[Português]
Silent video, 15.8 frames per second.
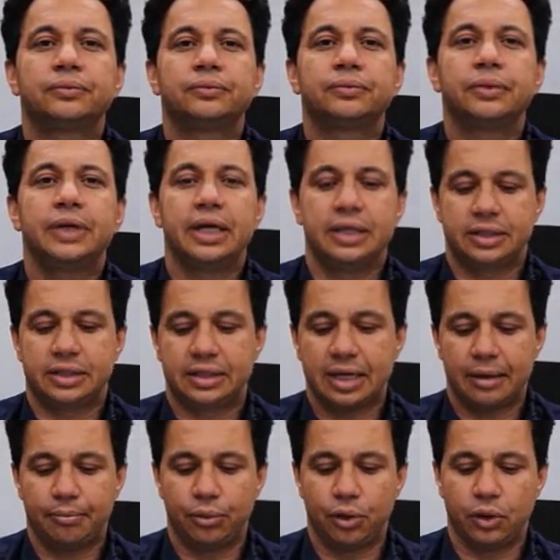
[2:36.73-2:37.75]
Ele
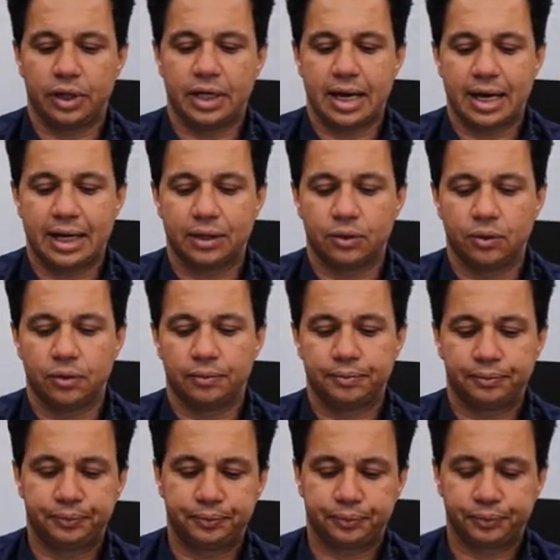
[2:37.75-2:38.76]
está bloqueado
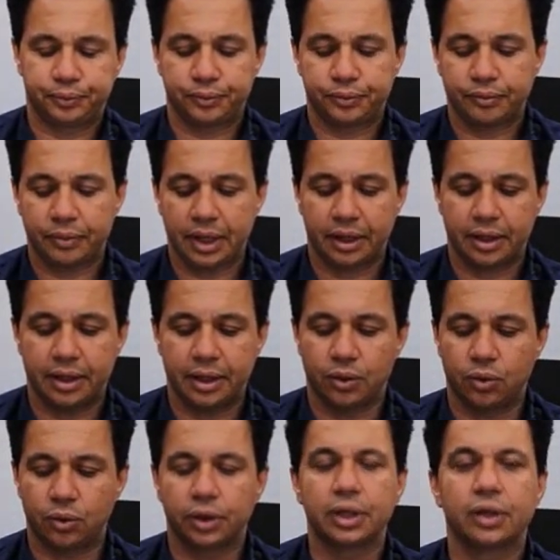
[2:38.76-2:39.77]
é aqui na
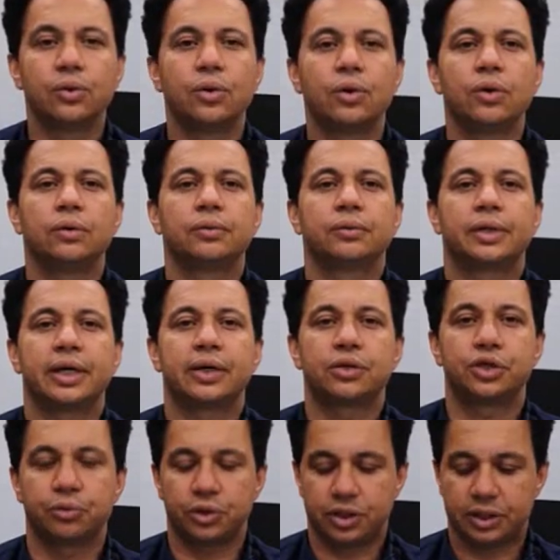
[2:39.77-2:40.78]
conta Google, quero
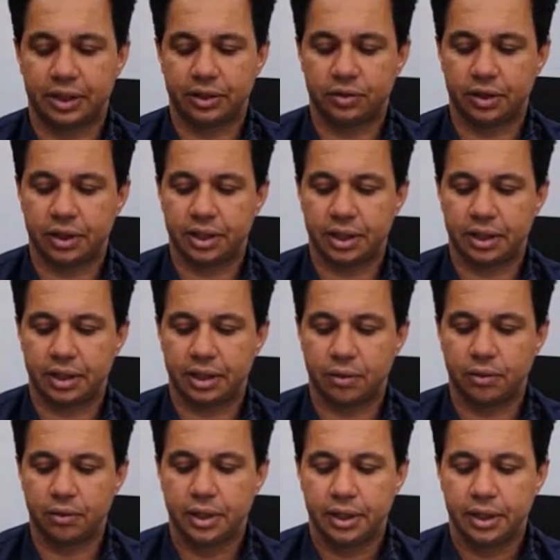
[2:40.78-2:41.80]
te mostrar isso aqui, então
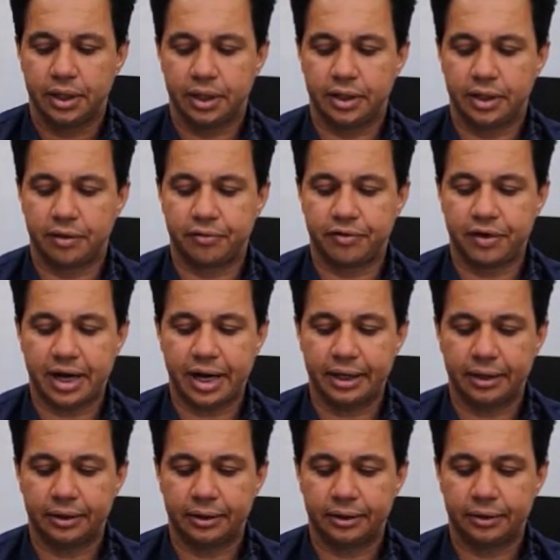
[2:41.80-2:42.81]
ele não
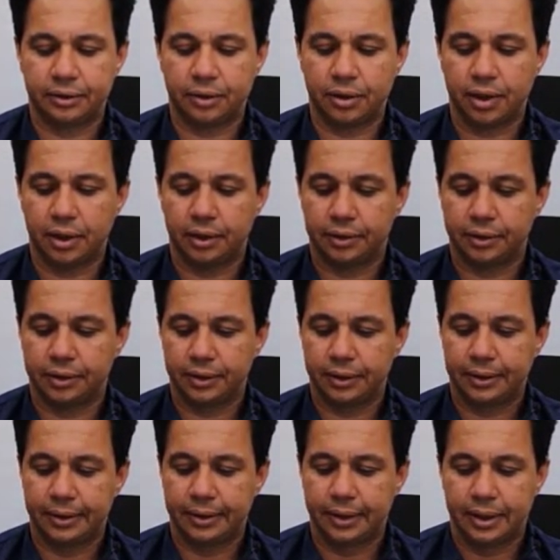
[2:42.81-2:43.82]
vai, ó.
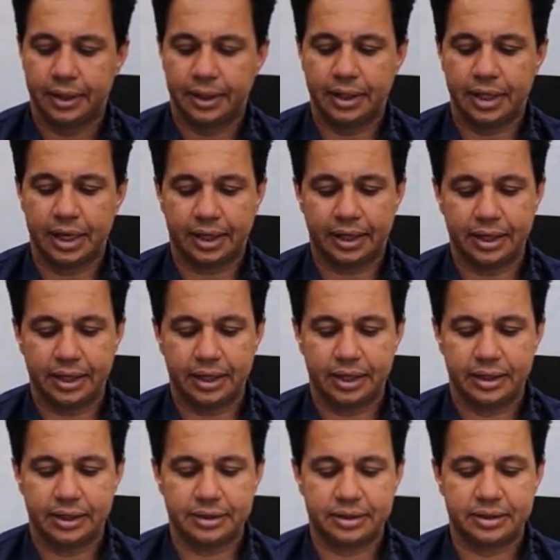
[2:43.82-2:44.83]
E aqui
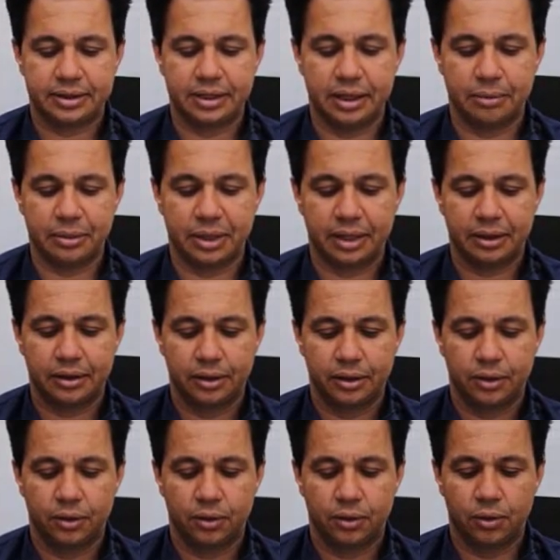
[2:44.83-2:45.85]
em cima
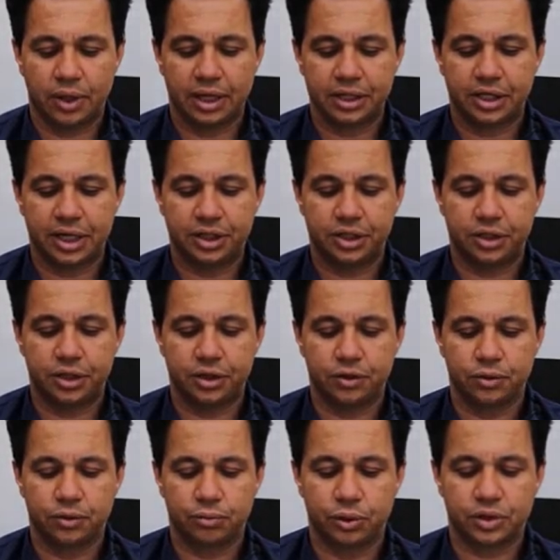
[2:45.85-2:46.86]
o cadeadinho
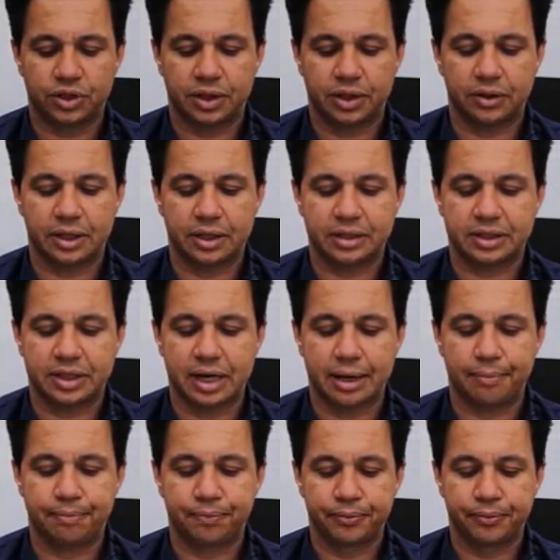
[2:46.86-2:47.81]
mostrando que ele está